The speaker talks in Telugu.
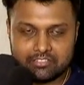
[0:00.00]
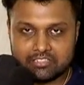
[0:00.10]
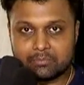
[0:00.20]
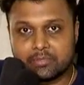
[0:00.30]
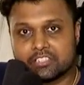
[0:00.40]

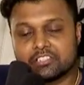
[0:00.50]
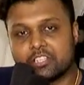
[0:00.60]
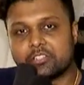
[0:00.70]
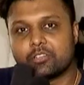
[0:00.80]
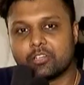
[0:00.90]
అంత బిజీ
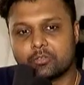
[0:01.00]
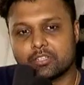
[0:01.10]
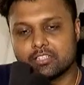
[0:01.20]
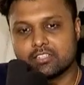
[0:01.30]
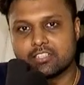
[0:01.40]
షెడ్యూల్లో
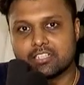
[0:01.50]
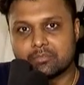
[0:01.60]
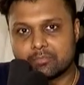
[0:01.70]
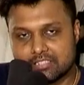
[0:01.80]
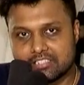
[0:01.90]
కూడా
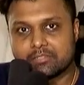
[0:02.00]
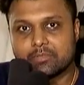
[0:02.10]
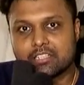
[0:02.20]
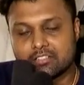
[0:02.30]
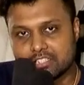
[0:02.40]
మా సినిమాని